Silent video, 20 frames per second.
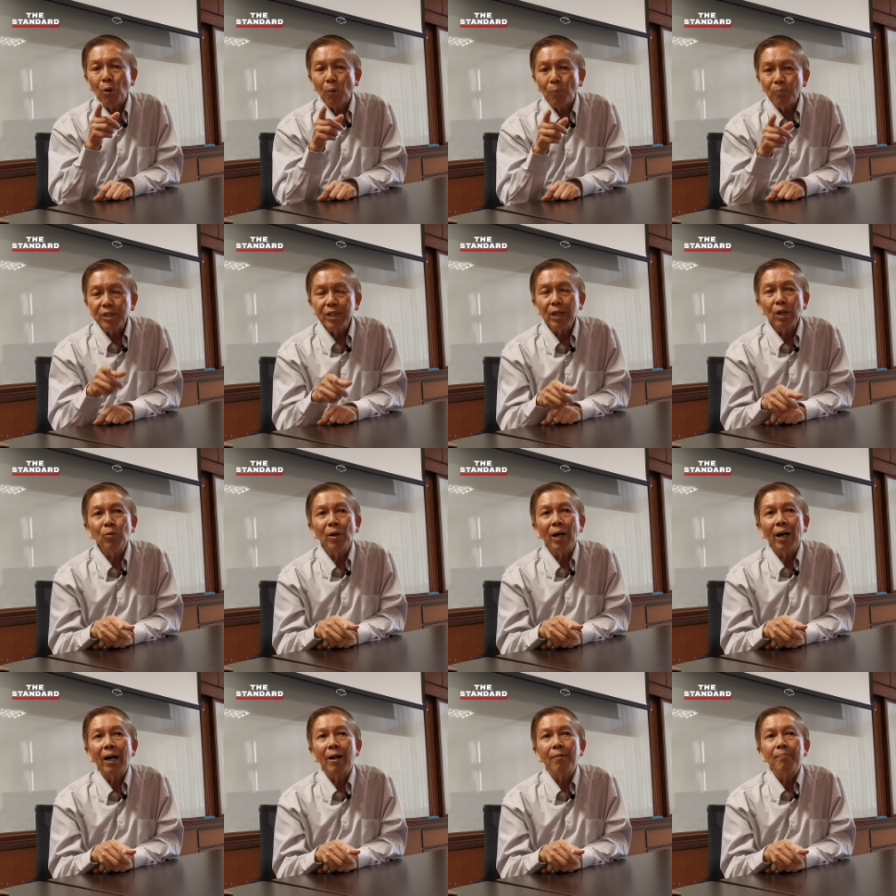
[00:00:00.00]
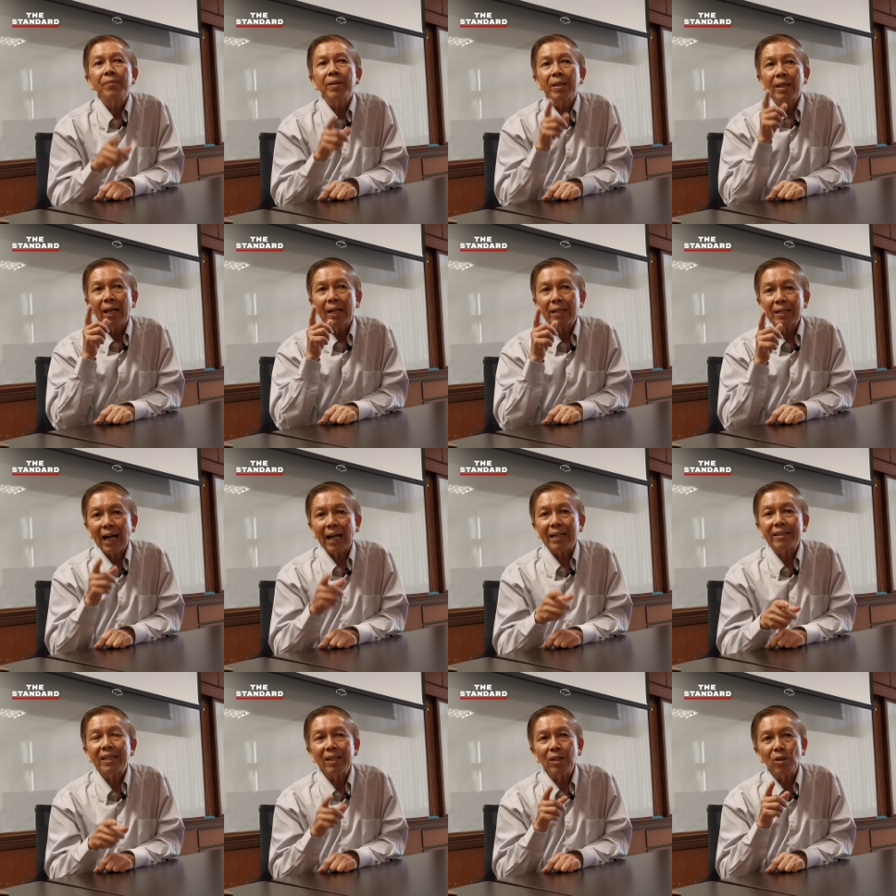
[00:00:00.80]
ผมเชื่อว่าเหตุ
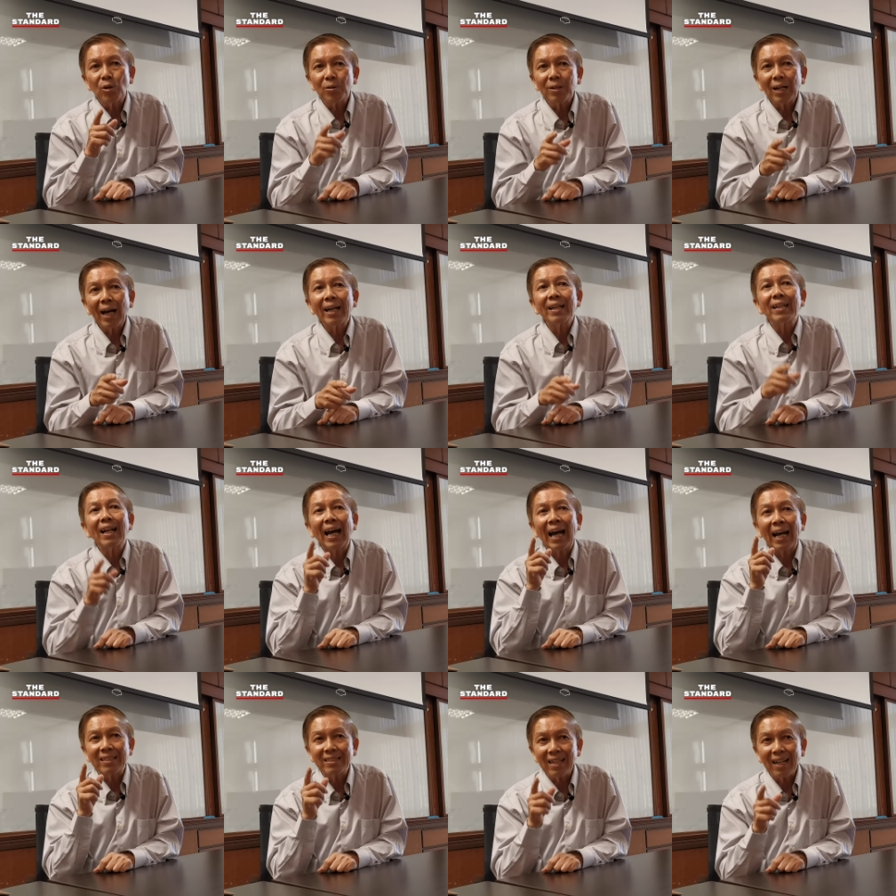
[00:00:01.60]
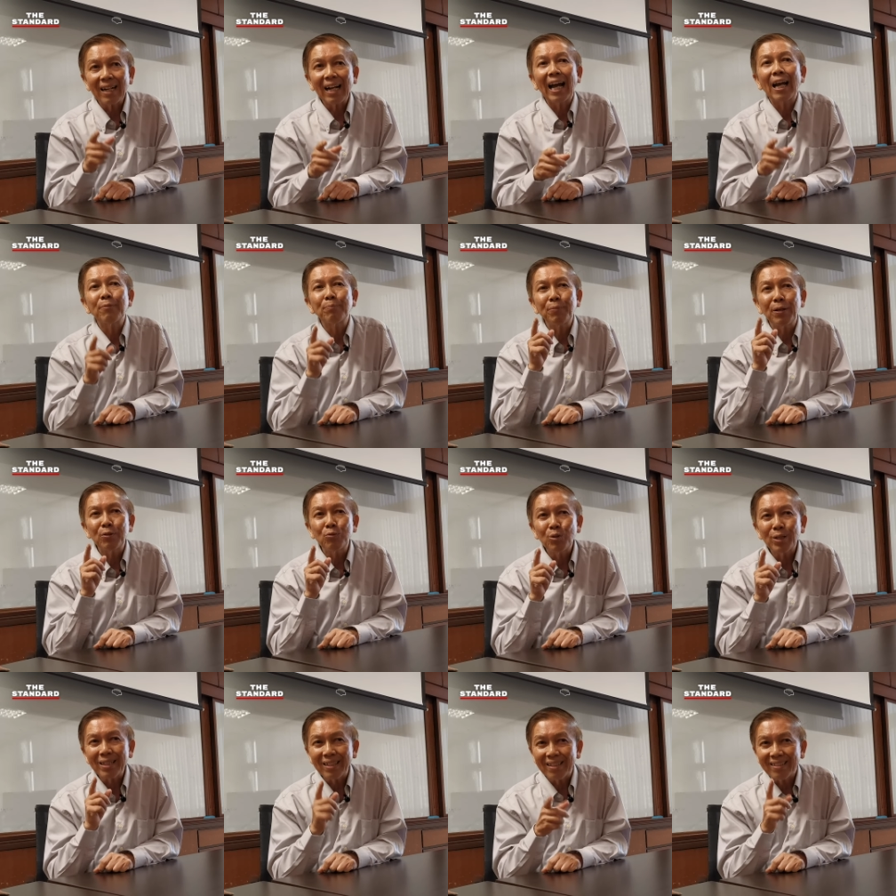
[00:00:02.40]
การณ์ที่โคราชอาจจะกลายเป็น
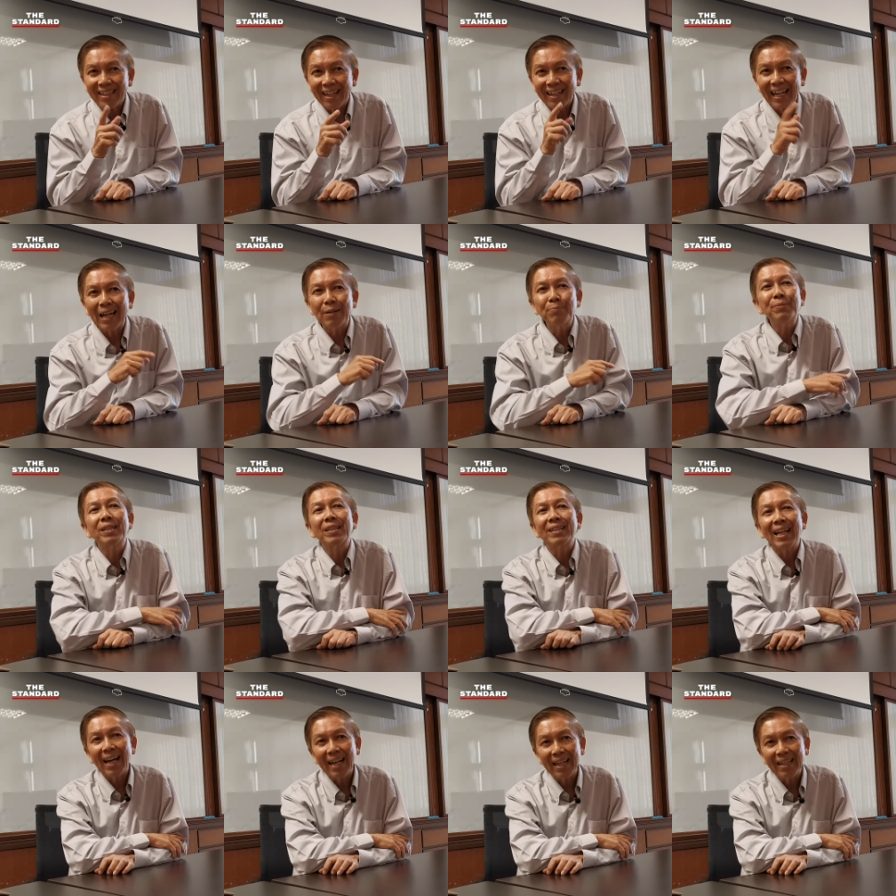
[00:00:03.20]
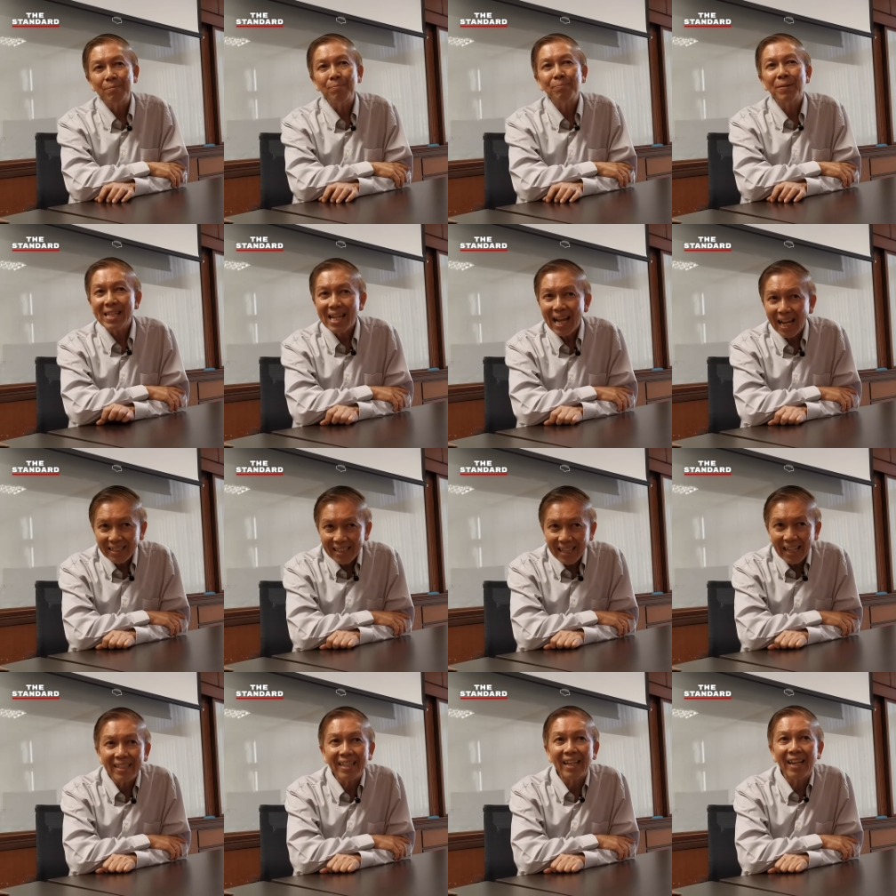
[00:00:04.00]
วิกฤตทางการเมืองได้ไม่ยาก
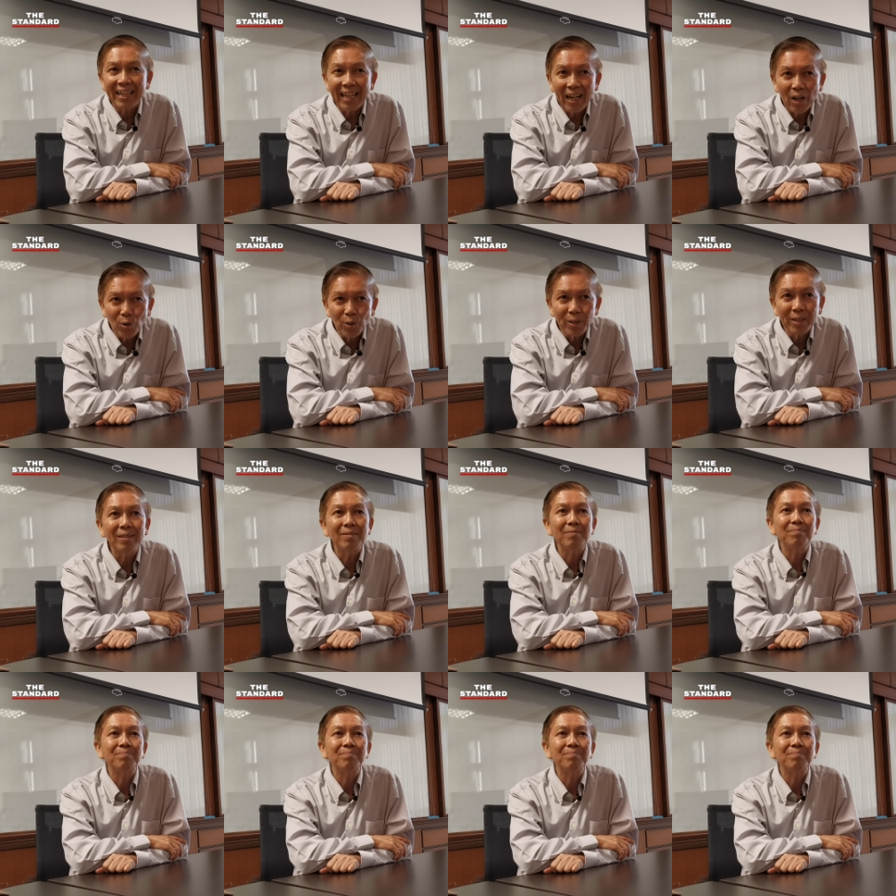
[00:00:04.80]
นักในอนาคต